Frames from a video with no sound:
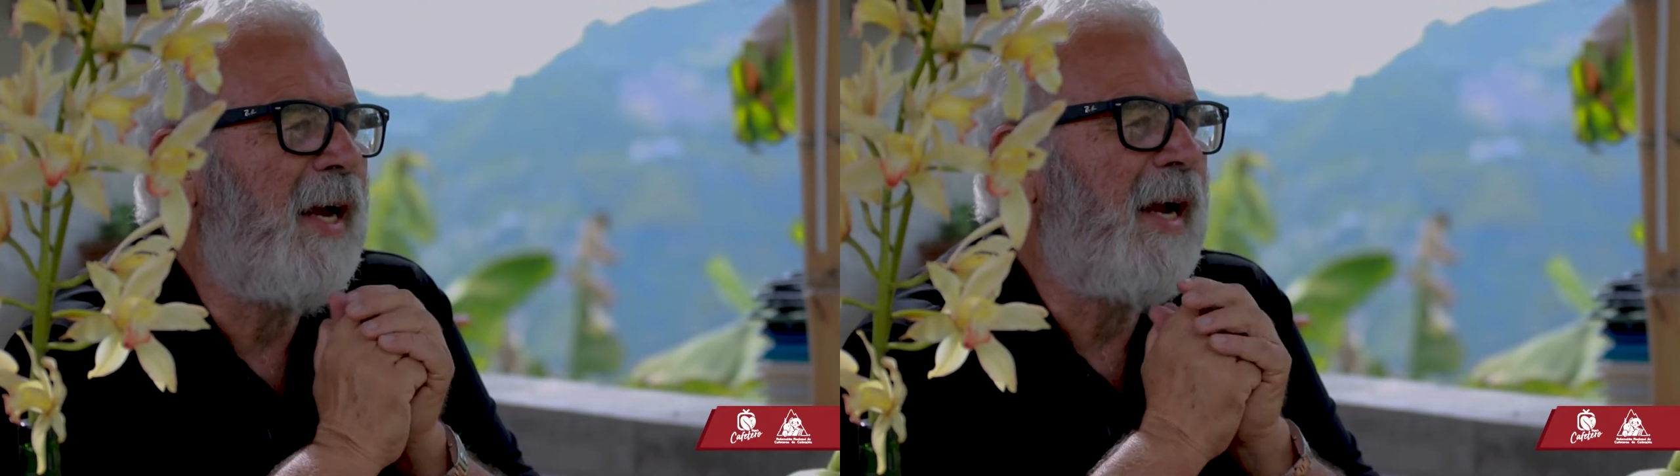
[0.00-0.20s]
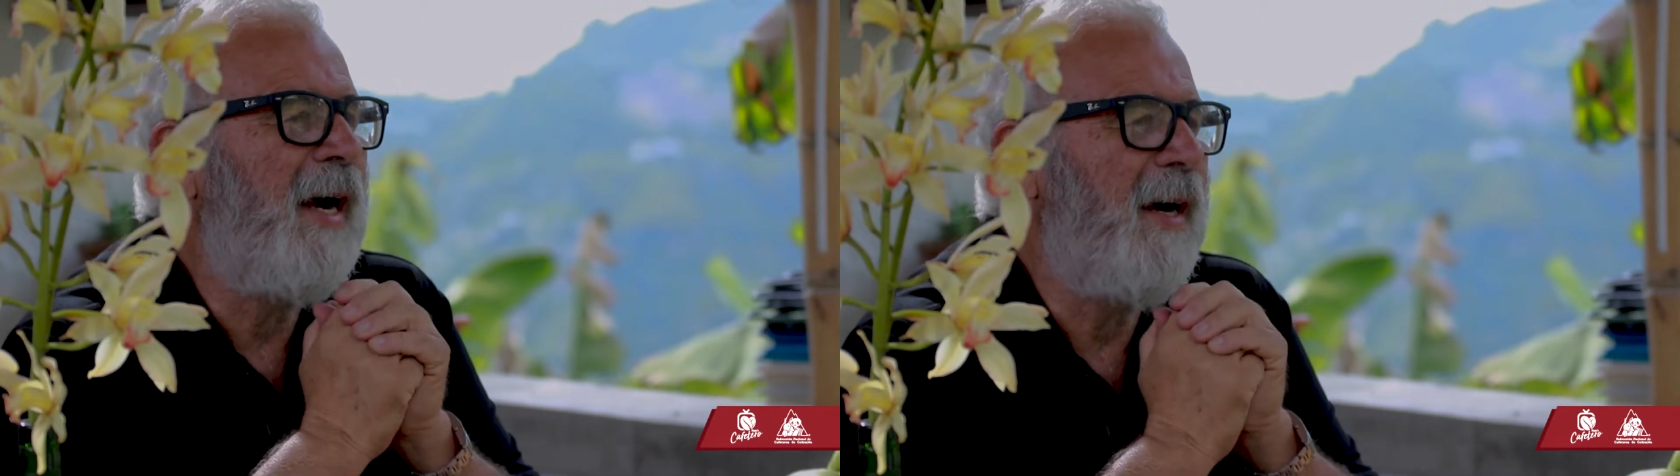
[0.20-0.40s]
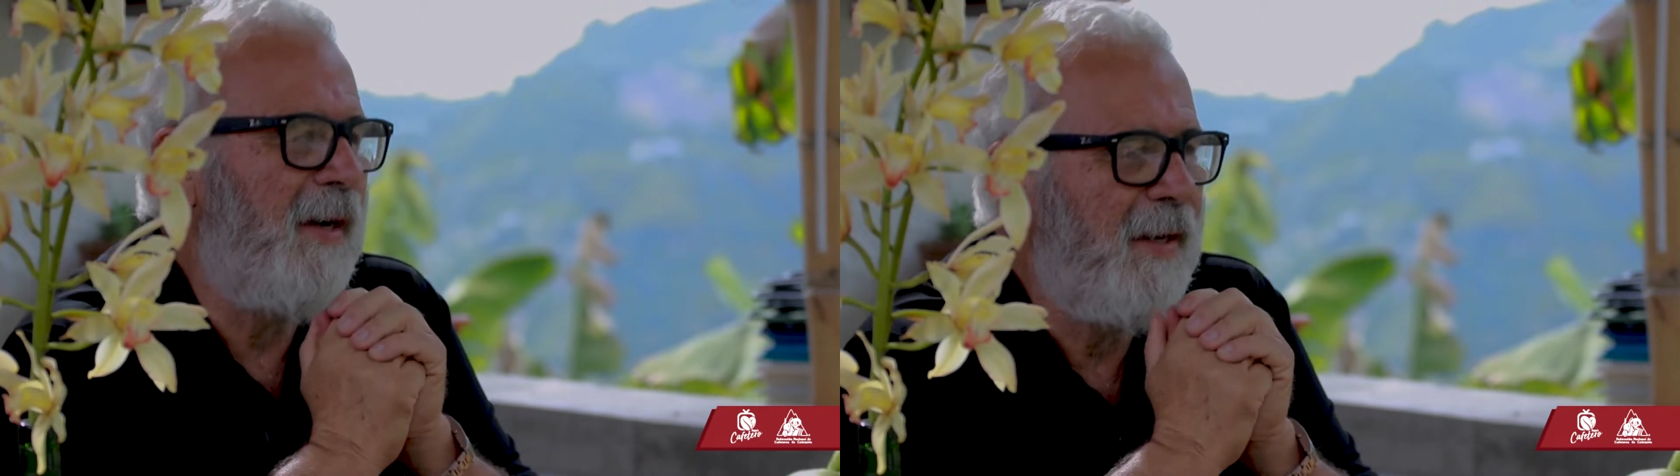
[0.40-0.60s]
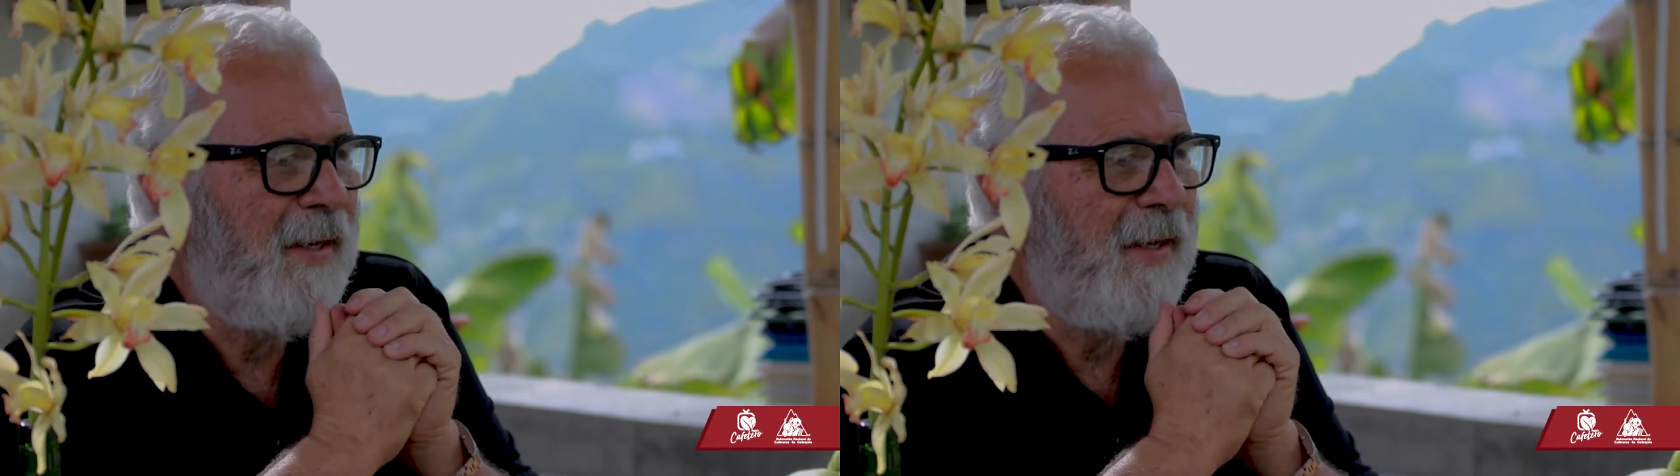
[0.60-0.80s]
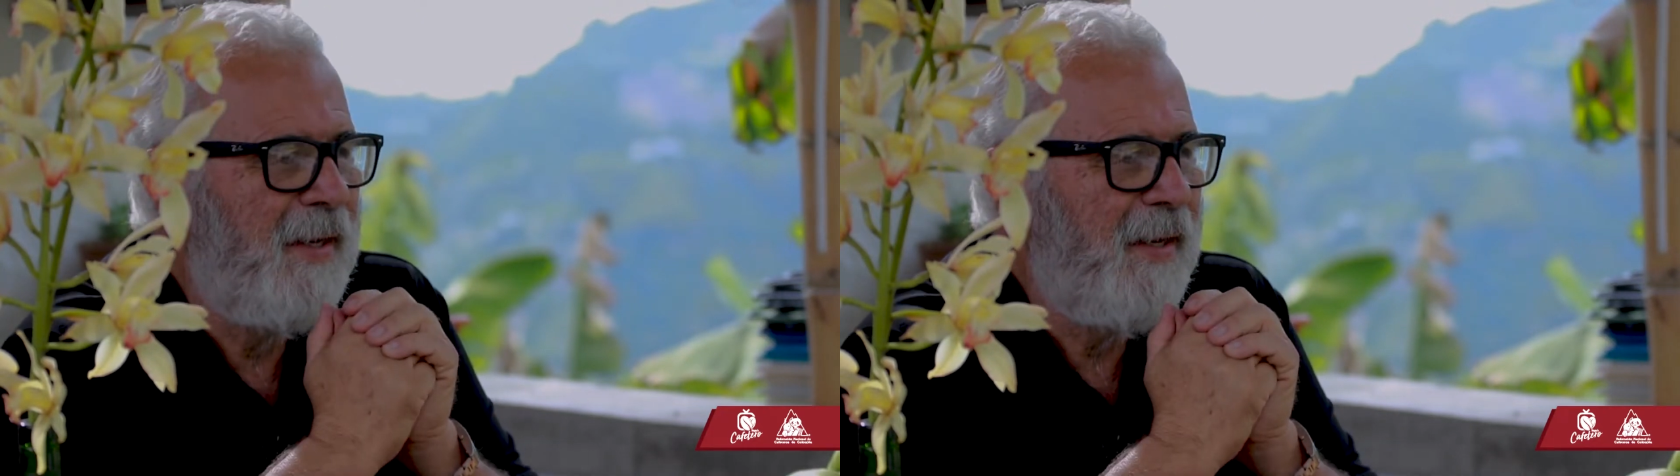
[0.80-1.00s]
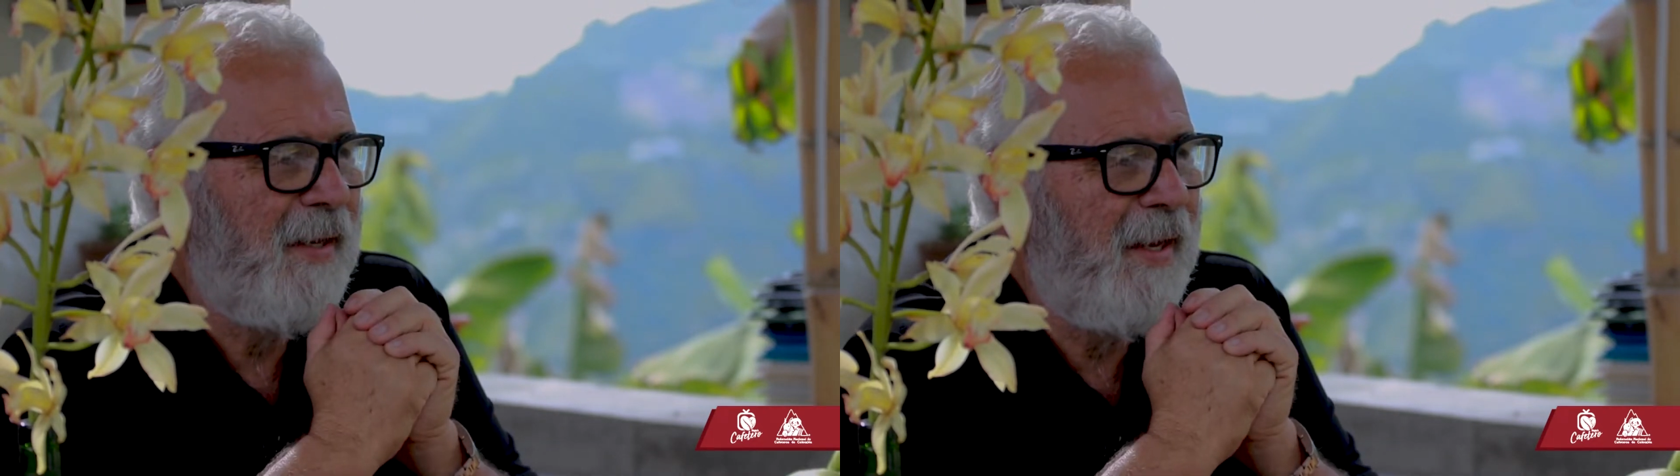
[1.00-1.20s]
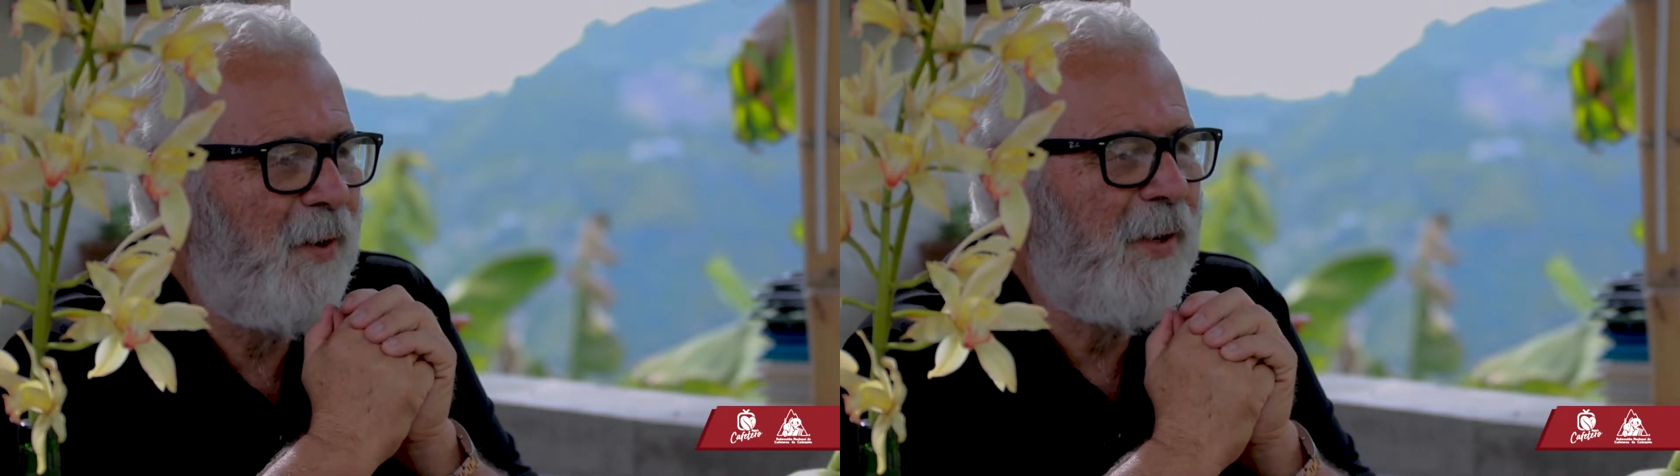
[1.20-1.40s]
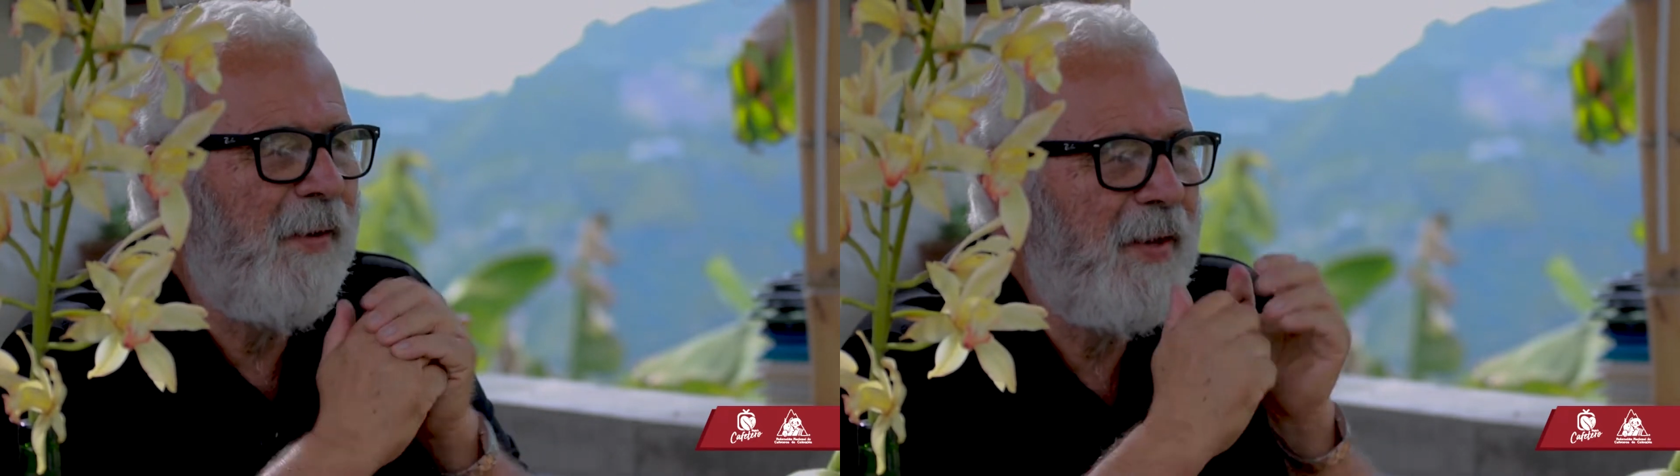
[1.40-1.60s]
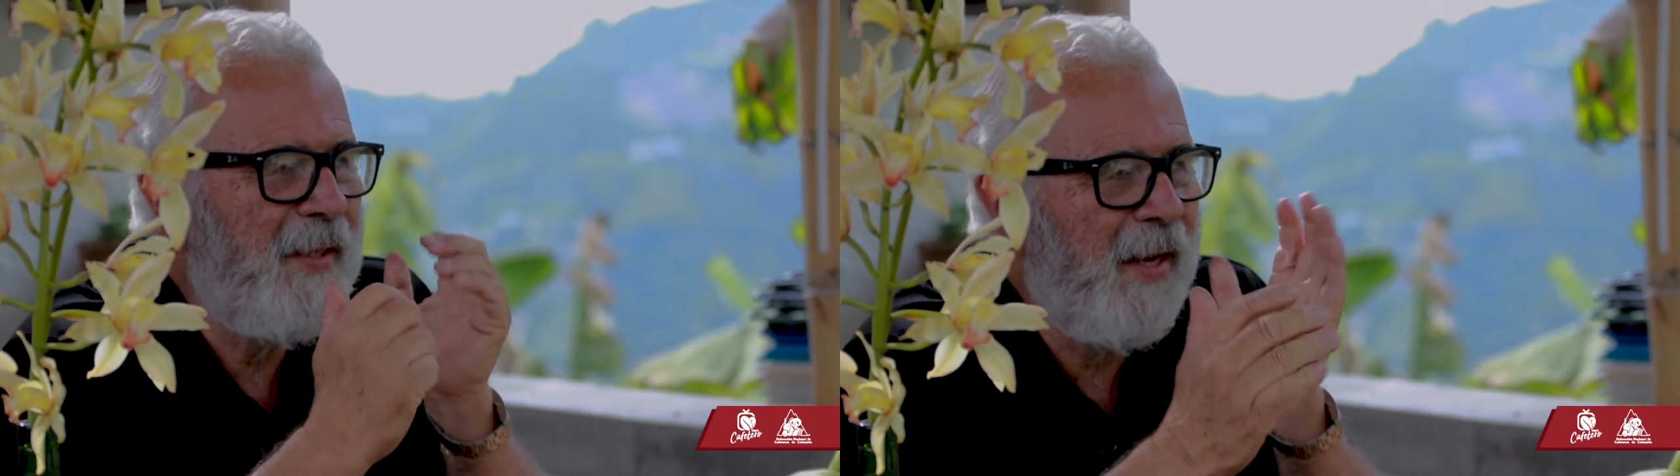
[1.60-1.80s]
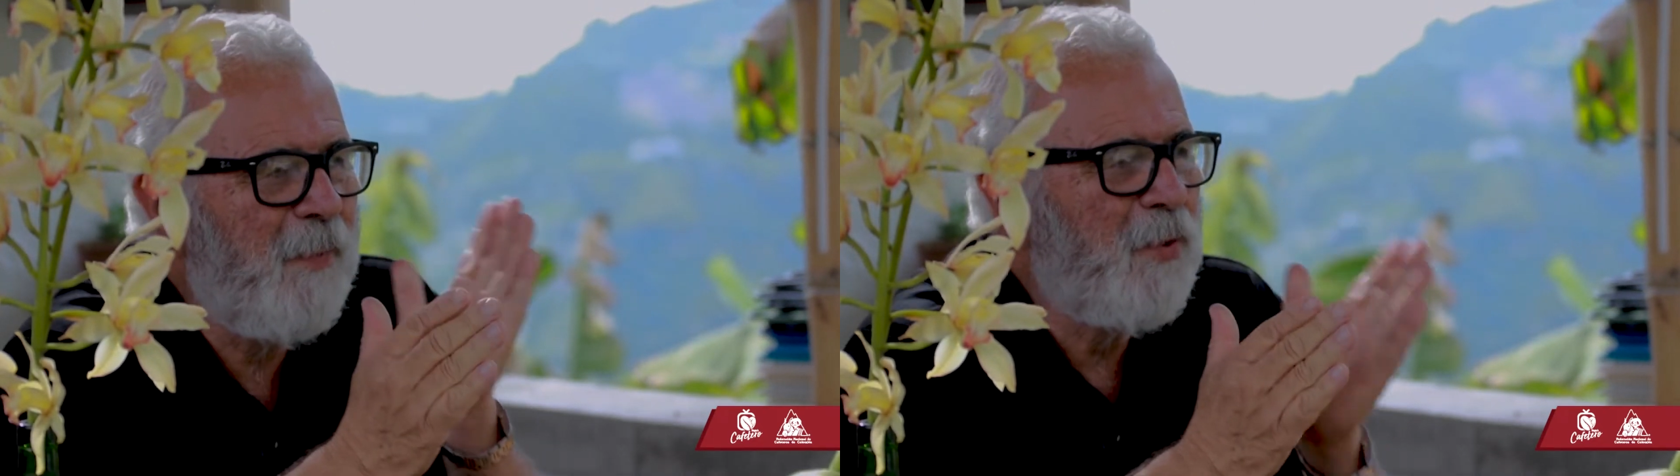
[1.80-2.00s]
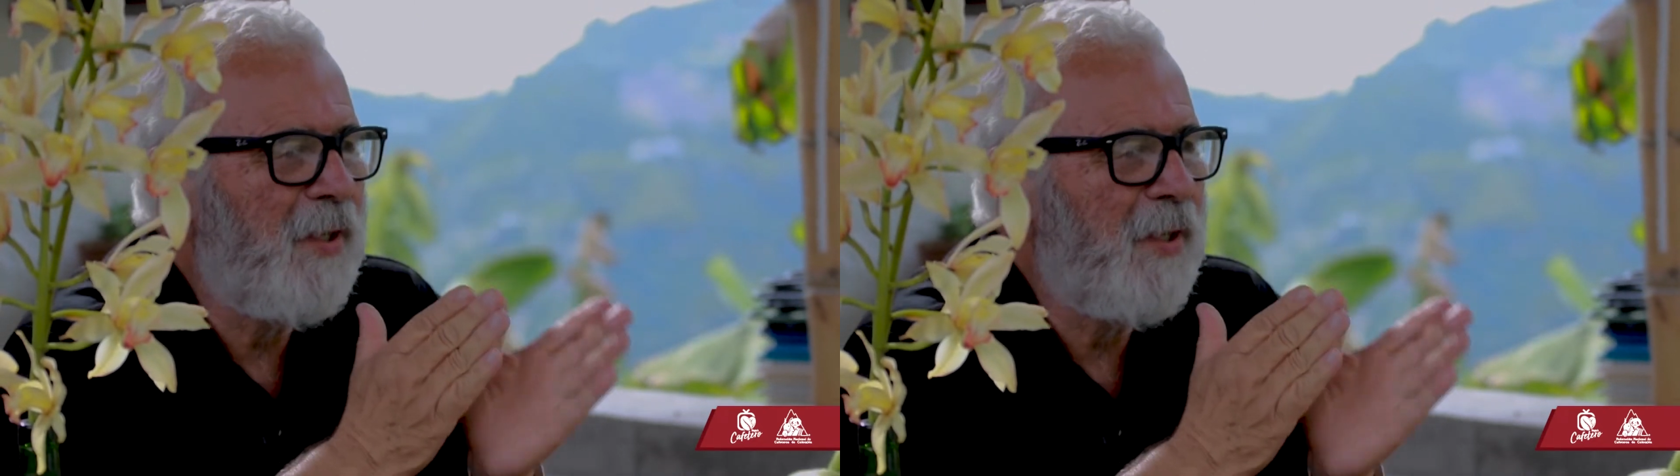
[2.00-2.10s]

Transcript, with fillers: caja, que es lo que vendíamos